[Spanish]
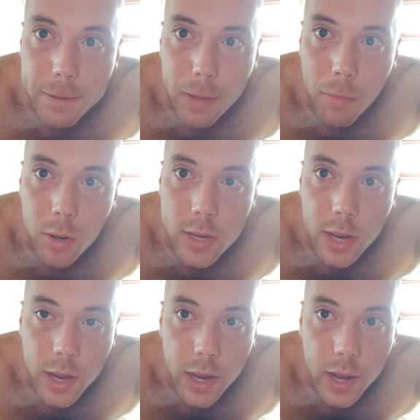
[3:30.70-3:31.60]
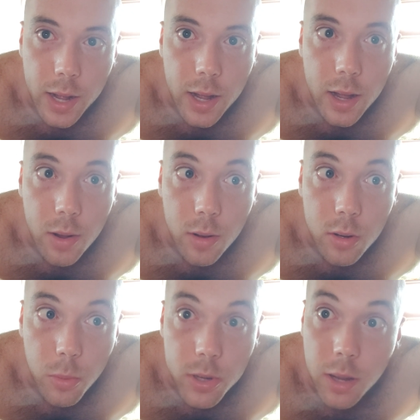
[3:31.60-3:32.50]
Vamos a ir a
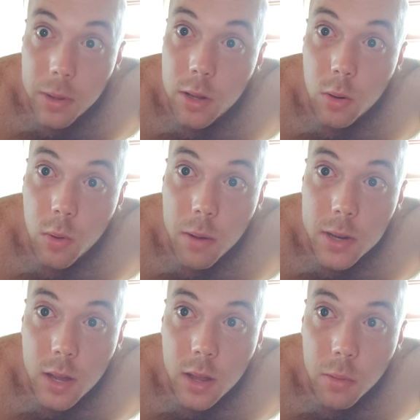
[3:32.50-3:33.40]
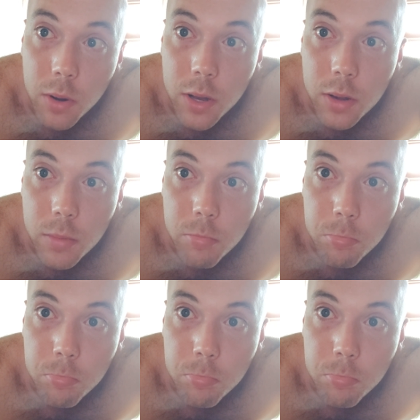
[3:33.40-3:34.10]
supuestamente un lugar bastante bonito.